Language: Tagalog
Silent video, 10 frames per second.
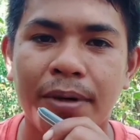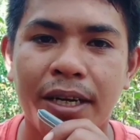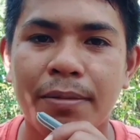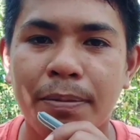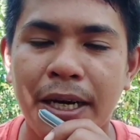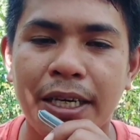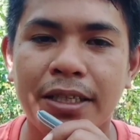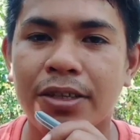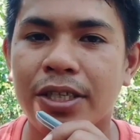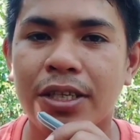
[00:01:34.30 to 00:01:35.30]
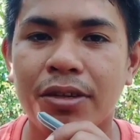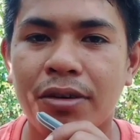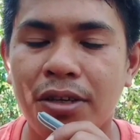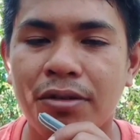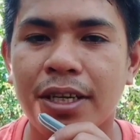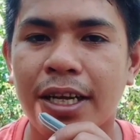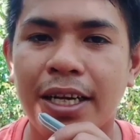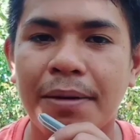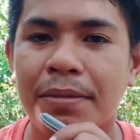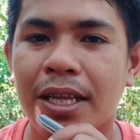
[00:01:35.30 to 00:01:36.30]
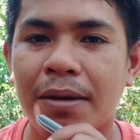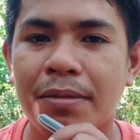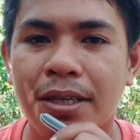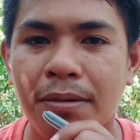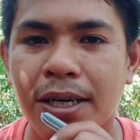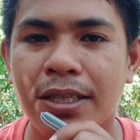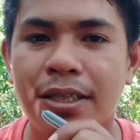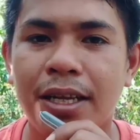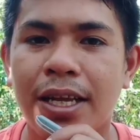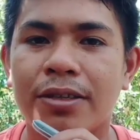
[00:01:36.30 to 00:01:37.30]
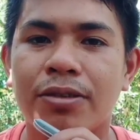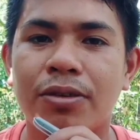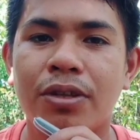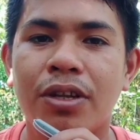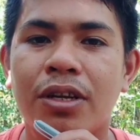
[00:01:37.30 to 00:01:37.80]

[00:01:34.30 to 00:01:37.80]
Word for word: para mapakita ko sa inyo kung anong ginagamit namin na magandang lason